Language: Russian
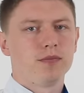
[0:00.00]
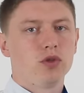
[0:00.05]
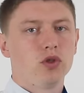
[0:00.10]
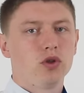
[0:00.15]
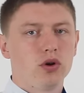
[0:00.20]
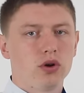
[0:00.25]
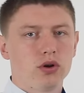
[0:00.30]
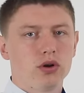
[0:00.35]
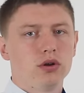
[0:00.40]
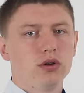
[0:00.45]

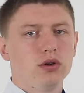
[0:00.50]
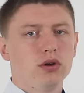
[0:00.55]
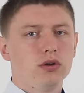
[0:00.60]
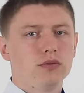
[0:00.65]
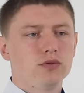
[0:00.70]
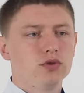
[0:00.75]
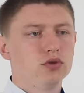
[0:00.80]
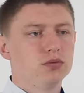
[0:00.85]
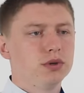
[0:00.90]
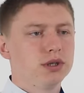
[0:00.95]
Но
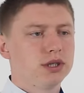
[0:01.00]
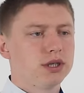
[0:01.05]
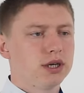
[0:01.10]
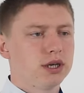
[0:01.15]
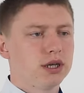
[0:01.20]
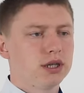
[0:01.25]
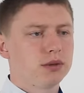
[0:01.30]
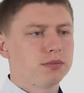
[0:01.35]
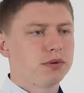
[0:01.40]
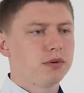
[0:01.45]
вы думаете,
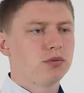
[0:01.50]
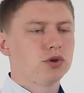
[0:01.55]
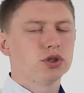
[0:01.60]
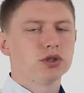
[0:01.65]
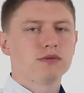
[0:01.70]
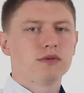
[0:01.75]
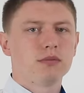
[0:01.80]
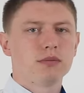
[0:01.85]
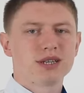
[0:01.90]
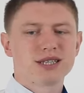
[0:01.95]
это
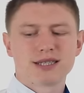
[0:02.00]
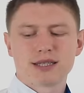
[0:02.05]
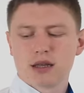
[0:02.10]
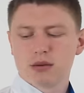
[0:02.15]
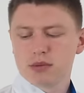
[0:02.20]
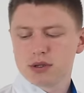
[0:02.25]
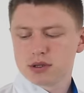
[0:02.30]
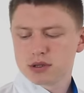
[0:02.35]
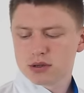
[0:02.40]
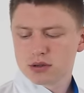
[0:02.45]
поможет вам
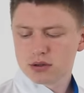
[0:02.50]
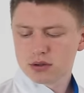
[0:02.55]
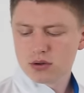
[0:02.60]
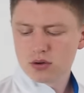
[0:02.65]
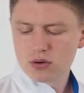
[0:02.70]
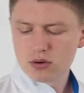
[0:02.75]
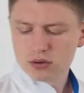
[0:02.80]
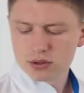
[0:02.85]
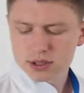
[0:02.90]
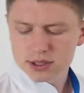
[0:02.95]
расслабить
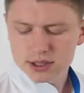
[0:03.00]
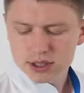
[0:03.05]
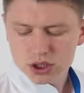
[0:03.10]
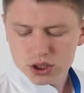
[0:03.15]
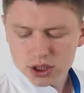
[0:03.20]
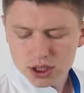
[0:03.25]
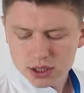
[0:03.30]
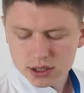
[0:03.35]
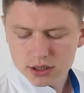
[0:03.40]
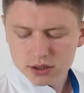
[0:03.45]

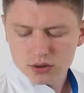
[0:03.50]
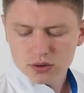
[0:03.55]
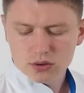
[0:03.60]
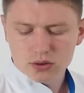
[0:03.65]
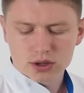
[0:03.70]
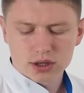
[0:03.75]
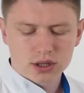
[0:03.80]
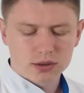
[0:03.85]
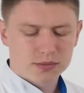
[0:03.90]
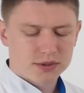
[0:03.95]
зажатые
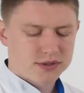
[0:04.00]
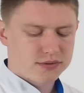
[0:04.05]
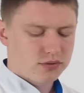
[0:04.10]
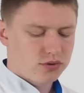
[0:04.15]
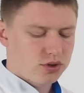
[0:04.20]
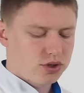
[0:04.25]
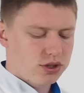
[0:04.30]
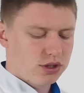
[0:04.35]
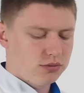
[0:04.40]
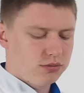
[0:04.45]

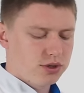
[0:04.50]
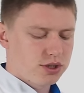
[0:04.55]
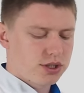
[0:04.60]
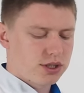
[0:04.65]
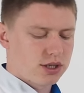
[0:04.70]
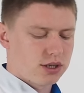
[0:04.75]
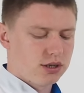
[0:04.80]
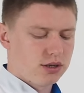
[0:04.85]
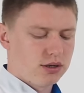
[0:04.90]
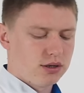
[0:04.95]
околопозвоночные
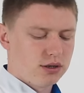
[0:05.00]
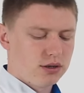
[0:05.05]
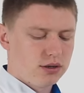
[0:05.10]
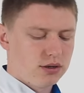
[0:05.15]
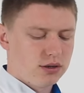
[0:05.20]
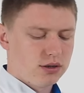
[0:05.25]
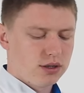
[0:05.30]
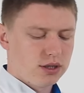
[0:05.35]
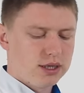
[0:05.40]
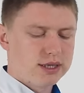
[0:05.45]
мышцы
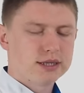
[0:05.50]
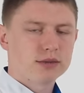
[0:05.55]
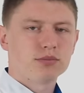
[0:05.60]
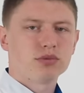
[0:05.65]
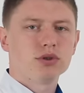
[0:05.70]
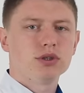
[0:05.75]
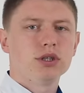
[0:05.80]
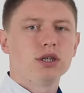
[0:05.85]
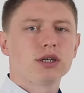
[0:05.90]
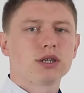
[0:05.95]
и
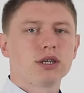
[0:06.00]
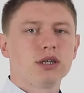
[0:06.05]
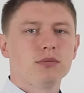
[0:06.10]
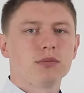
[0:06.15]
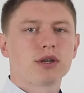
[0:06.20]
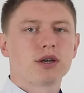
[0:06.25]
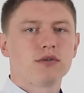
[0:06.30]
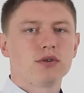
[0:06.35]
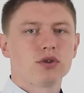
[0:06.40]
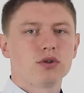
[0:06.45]
запустить к
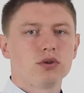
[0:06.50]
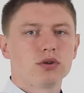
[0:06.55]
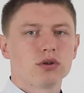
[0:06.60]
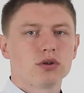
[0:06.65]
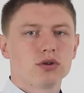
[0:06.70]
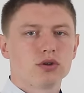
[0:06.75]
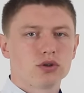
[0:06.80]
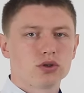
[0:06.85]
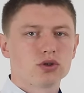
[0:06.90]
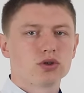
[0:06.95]
ним
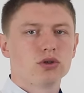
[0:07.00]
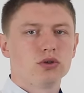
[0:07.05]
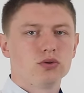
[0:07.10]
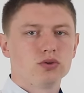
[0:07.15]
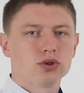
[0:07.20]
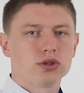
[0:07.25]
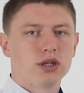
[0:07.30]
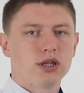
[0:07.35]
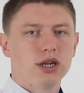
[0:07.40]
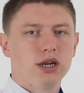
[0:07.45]
кровоток, что
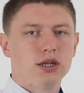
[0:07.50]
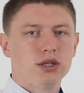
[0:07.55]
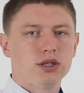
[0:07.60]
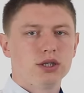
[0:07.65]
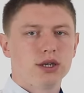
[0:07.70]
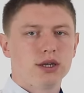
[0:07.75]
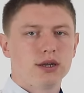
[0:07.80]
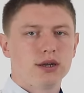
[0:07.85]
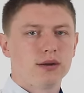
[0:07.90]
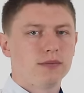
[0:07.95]
нужно для
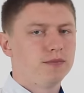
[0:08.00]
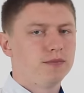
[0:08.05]
лечения?